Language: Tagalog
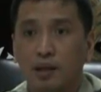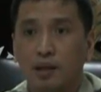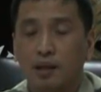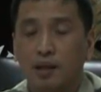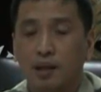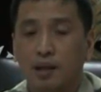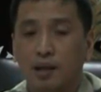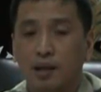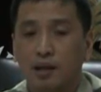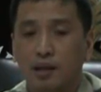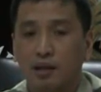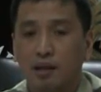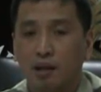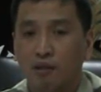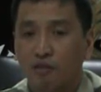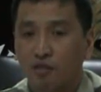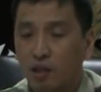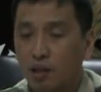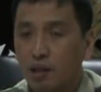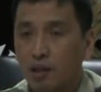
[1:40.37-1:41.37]
ay
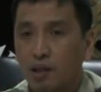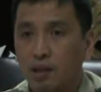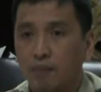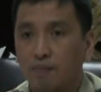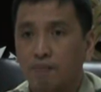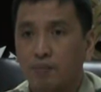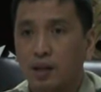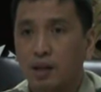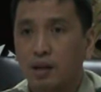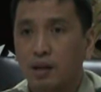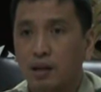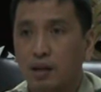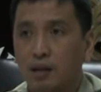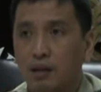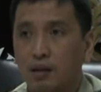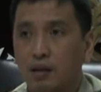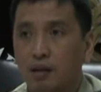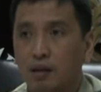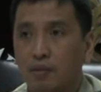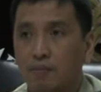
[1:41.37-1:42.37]
definitely
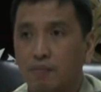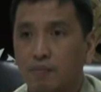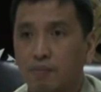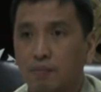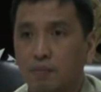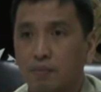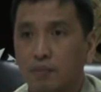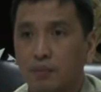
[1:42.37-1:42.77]
um,